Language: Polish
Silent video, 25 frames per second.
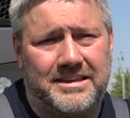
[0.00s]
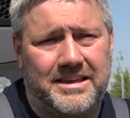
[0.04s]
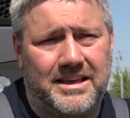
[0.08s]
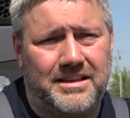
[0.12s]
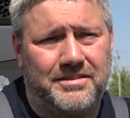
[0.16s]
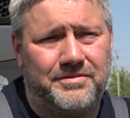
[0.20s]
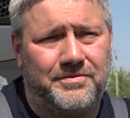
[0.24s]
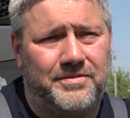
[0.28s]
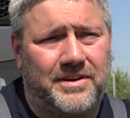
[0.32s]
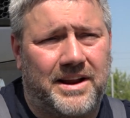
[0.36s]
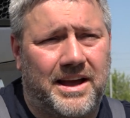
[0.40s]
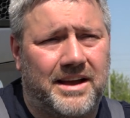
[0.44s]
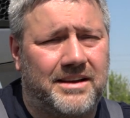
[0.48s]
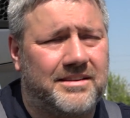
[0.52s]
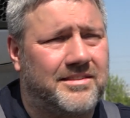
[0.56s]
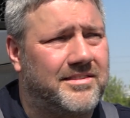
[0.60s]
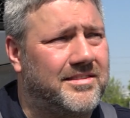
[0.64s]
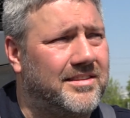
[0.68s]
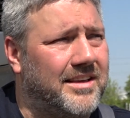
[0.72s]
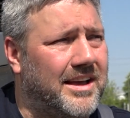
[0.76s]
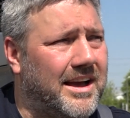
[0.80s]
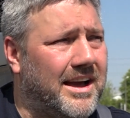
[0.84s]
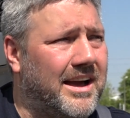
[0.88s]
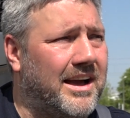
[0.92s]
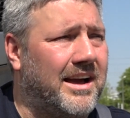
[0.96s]
Jest
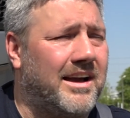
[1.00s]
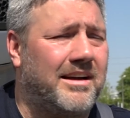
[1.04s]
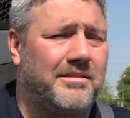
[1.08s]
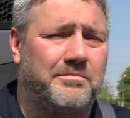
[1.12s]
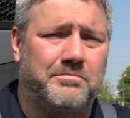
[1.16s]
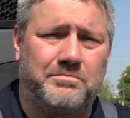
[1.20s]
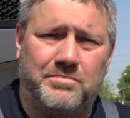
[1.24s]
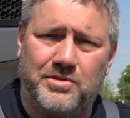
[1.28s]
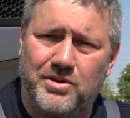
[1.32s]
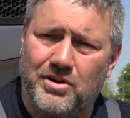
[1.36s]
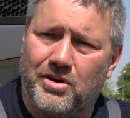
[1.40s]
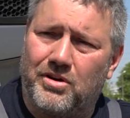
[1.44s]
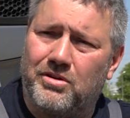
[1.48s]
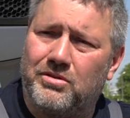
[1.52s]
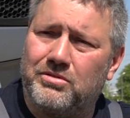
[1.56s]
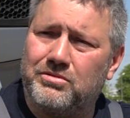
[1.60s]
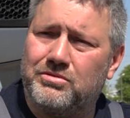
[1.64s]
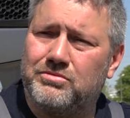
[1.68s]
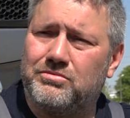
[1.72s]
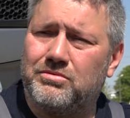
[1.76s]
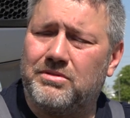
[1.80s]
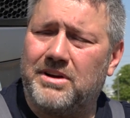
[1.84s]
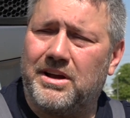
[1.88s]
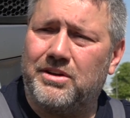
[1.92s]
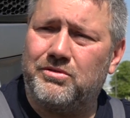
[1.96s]
frakcja bio,
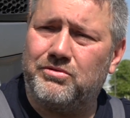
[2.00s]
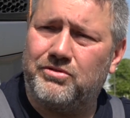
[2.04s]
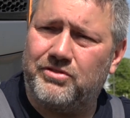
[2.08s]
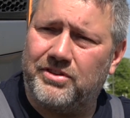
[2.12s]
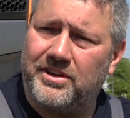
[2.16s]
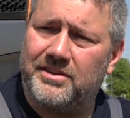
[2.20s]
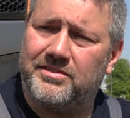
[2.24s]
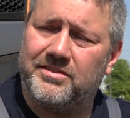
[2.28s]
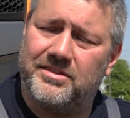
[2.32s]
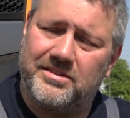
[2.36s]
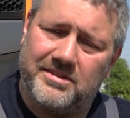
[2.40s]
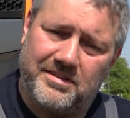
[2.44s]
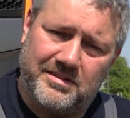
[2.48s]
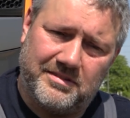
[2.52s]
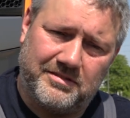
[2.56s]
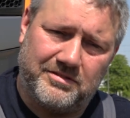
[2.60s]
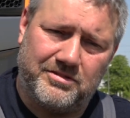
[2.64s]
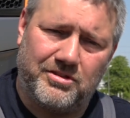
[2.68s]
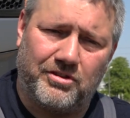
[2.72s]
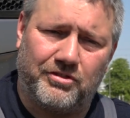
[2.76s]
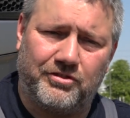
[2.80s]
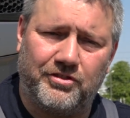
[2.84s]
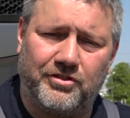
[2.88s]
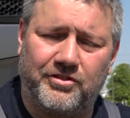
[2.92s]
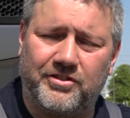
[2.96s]
która już jest
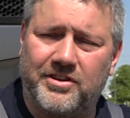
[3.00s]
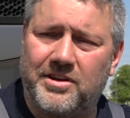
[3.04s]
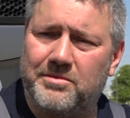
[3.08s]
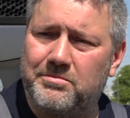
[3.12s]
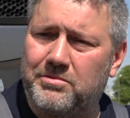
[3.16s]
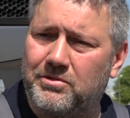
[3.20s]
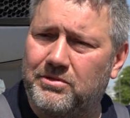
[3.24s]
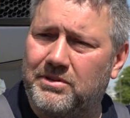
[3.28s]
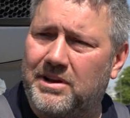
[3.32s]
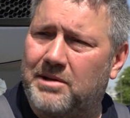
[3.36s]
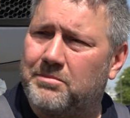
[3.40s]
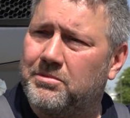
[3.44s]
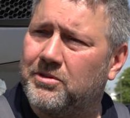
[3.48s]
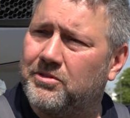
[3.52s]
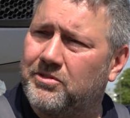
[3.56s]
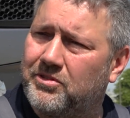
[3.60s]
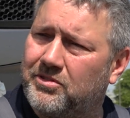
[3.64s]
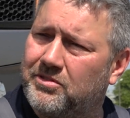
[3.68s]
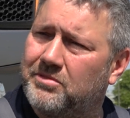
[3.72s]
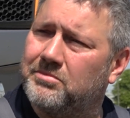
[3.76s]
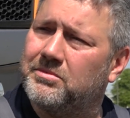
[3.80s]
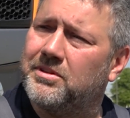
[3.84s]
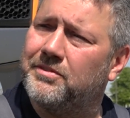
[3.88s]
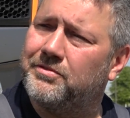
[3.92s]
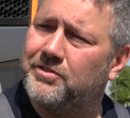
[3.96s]
troszeczkę brudna, bo to
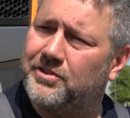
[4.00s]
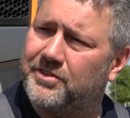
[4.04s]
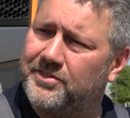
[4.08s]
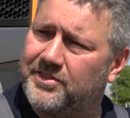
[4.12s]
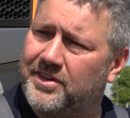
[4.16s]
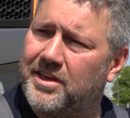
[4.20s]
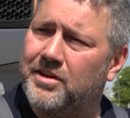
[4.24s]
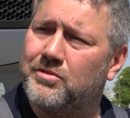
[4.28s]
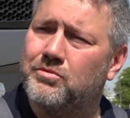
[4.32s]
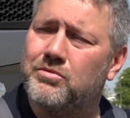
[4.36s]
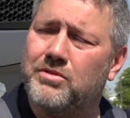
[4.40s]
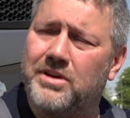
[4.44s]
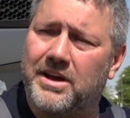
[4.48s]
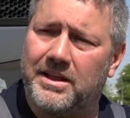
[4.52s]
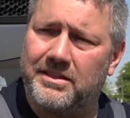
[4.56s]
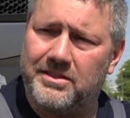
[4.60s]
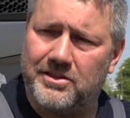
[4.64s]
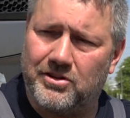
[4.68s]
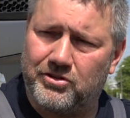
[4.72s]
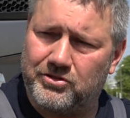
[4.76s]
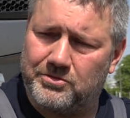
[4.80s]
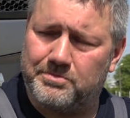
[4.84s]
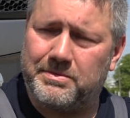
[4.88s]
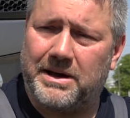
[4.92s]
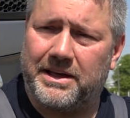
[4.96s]
są te wszystkie
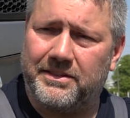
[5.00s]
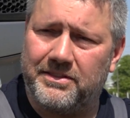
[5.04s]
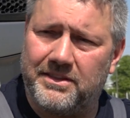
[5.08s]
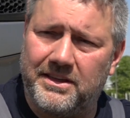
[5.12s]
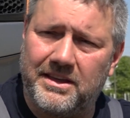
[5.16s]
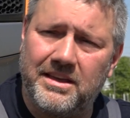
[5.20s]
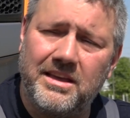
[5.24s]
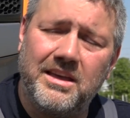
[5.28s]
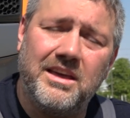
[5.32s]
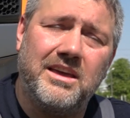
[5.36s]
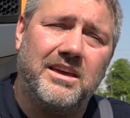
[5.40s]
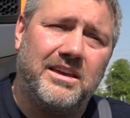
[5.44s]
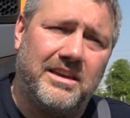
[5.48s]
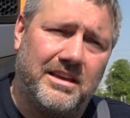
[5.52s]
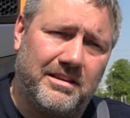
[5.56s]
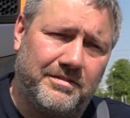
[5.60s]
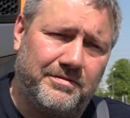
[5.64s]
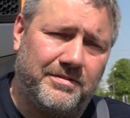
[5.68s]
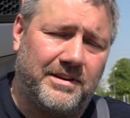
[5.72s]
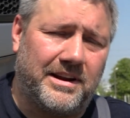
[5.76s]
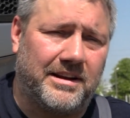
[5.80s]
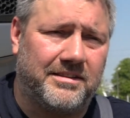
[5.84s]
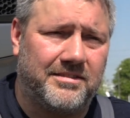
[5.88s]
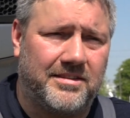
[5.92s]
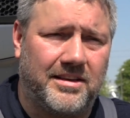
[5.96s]
kuchenne odpady. Jest
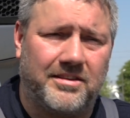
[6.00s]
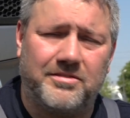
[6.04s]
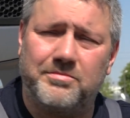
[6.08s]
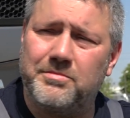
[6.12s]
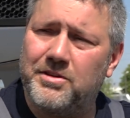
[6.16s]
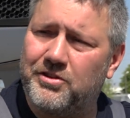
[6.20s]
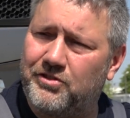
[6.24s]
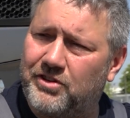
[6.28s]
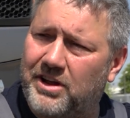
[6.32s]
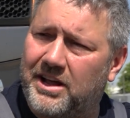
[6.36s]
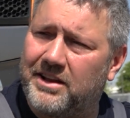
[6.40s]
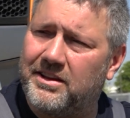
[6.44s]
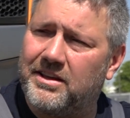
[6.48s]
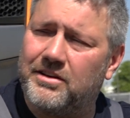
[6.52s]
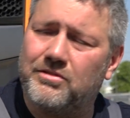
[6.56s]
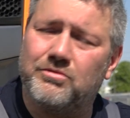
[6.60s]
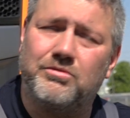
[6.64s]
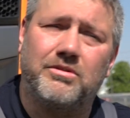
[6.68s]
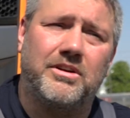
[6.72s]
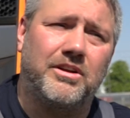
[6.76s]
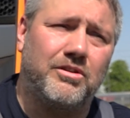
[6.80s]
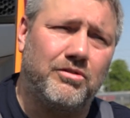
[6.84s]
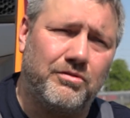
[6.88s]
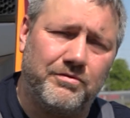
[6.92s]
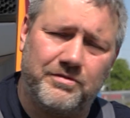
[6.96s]
frakcja zmieszane,
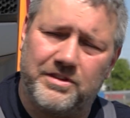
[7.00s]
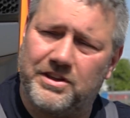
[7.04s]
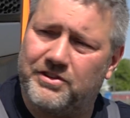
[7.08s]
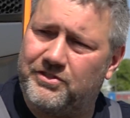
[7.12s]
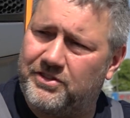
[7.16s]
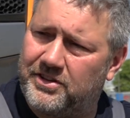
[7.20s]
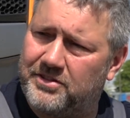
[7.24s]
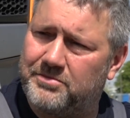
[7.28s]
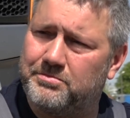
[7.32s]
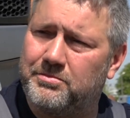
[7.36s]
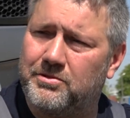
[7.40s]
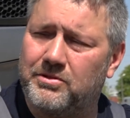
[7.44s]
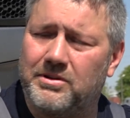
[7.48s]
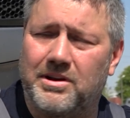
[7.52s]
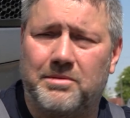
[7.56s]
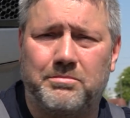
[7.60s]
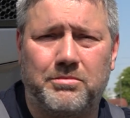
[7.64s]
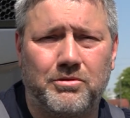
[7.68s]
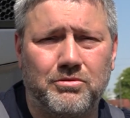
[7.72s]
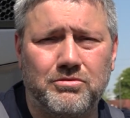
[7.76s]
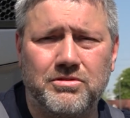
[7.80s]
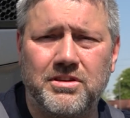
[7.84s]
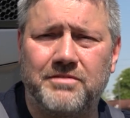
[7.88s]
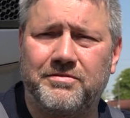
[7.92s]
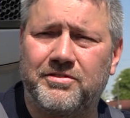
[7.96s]
która również jest brudna,
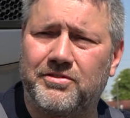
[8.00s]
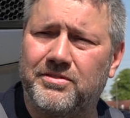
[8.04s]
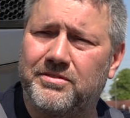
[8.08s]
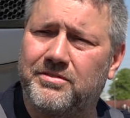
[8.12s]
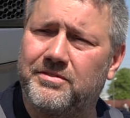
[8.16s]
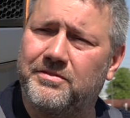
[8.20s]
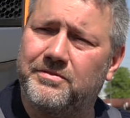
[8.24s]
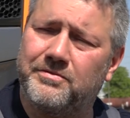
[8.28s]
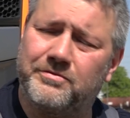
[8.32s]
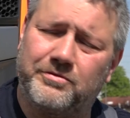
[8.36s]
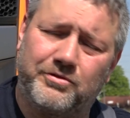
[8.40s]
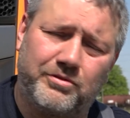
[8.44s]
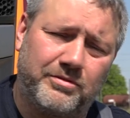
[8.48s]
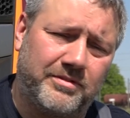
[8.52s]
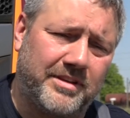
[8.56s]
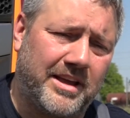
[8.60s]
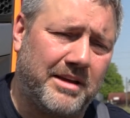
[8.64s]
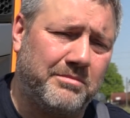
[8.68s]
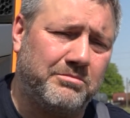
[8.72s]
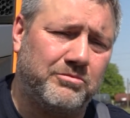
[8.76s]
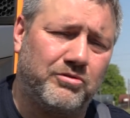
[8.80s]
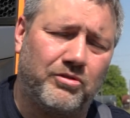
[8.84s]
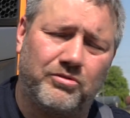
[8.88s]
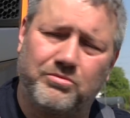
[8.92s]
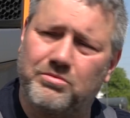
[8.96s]
bo ludzie
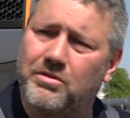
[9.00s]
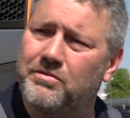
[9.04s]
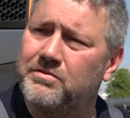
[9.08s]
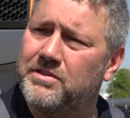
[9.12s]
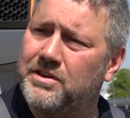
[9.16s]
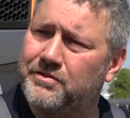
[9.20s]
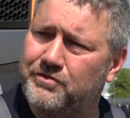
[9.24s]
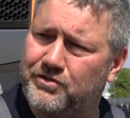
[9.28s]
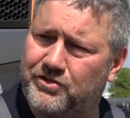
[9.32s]
wrzucają dosłownie